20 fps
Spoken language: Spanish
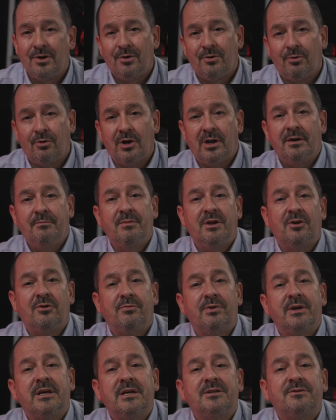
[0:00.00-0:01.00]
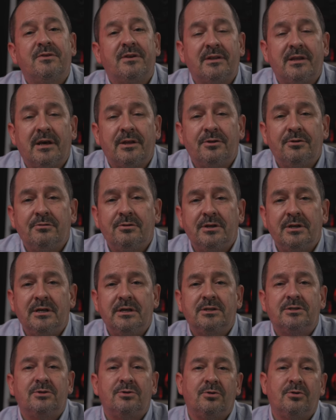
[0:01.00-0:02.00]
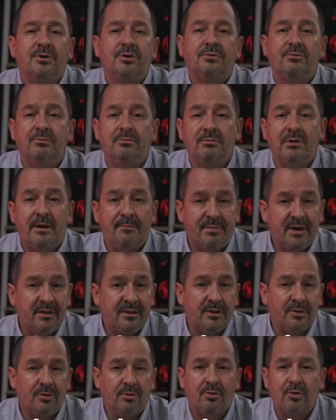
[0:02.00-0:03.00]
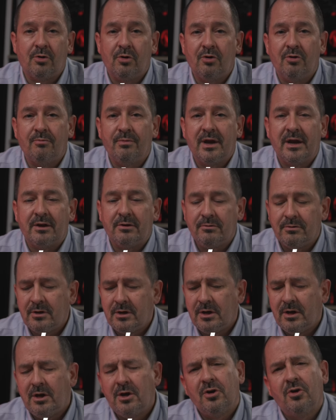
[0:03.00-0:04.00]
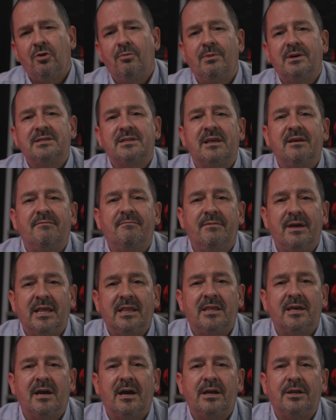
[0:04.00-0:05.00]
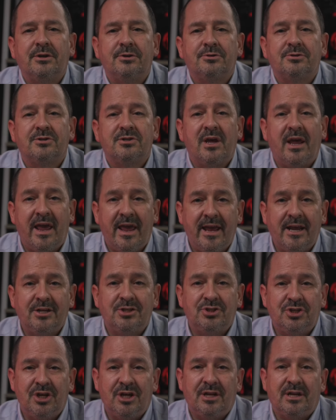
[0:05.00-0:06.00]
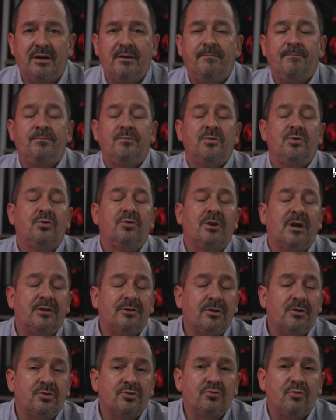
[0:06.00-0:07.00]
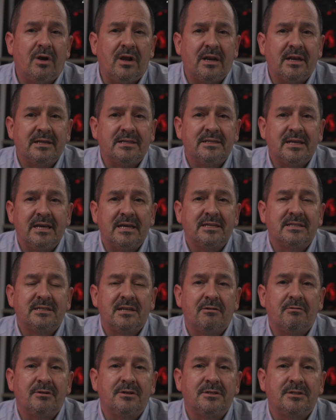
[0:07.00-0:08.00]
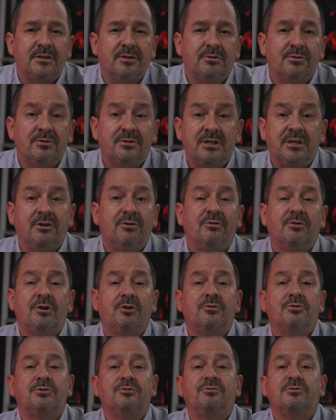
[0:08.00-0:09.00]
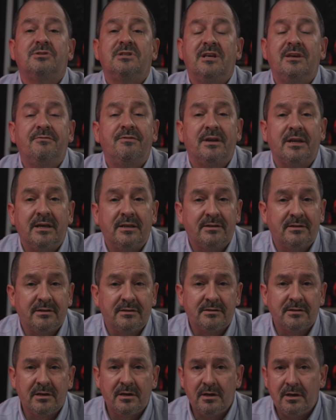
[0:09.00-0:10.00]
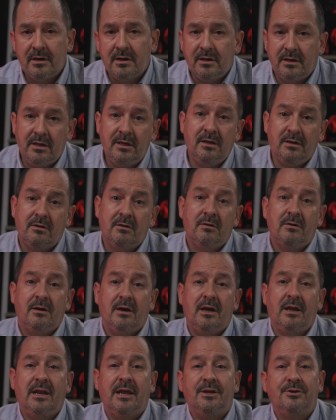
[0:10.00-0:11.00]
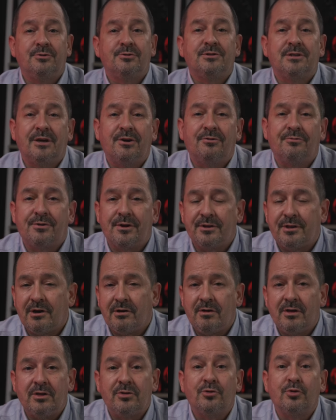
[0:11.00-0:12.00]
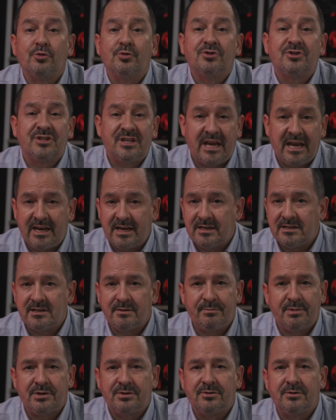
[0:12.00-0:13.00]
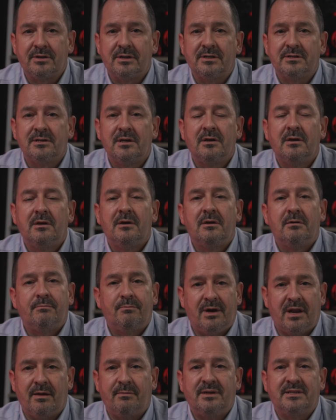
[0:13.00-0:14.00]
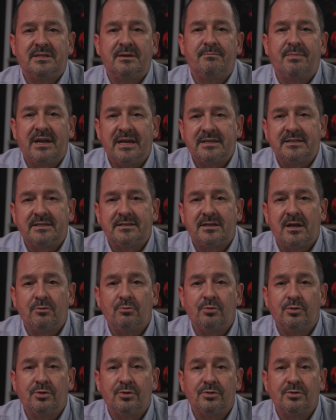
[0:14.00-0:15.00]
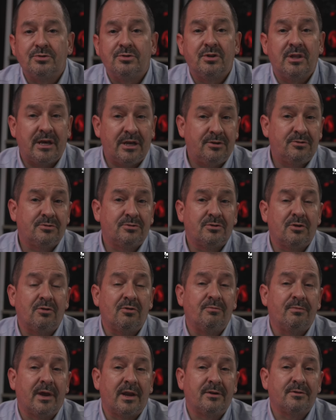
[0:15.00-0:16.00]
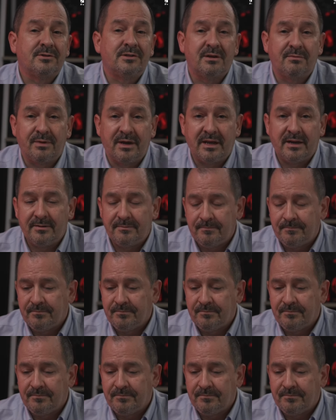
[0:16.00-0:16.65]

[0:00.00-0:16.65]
Hola, mi nombre es Fernando y soy un emprendedor colombiano con más de 20 años en China, durante los cuales he establecido cinco negocios diferentes y en ellos. He contratado a docenas de personas para mis empresas, algunos de ellos colombianos también.